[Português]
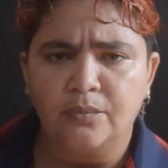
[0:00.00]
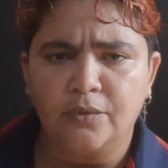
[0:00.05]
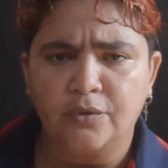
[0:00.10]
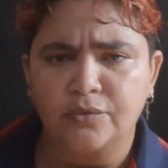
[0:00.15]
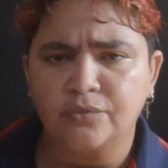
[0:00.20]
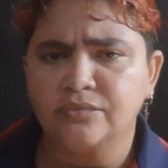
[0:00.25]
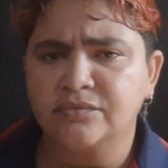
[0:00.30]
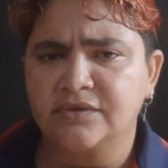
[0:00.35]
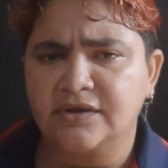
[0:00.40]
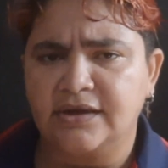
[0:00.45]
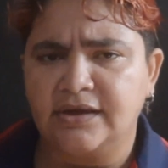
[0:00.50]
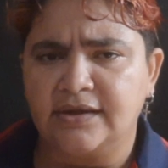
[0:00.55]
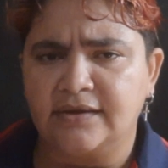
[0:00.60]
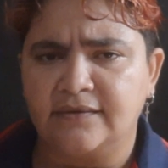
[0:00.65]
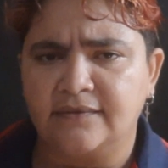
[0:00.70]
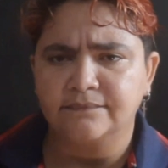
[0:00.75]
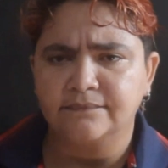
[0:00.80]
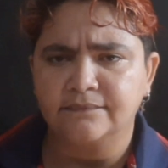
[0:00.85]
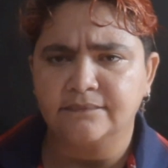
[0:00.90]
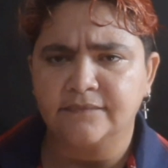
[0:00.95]
por um
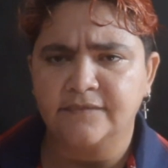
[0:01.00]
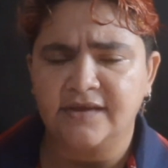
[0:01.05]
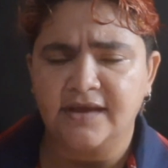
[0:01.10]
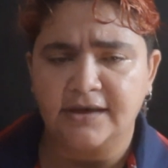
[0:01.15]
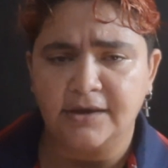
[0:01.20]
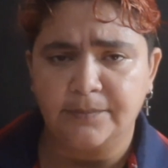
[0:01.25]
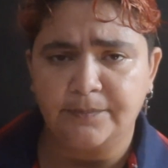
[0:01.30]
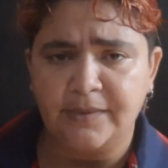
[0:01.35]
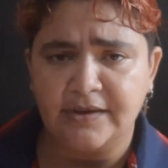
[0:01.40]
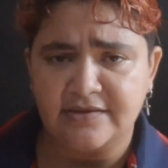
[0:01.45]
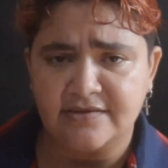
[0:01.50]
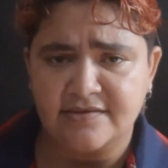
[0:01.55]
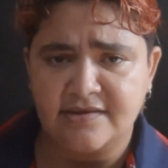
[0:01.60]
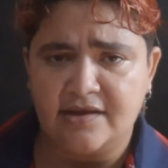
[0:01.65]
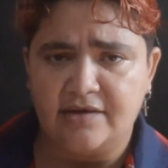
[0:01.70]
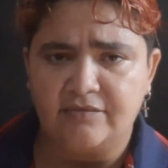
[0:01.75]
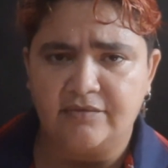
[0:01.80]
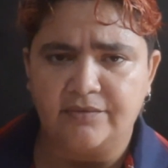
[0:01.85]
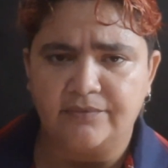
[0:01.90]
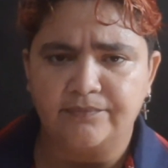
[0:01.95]
trem que ali
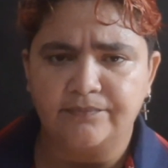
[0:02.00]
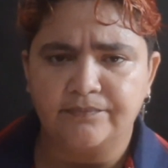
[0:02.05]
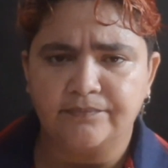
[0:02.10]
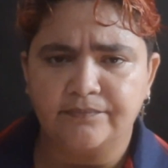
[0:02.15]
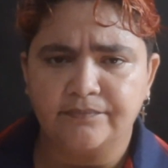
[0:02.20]
passava.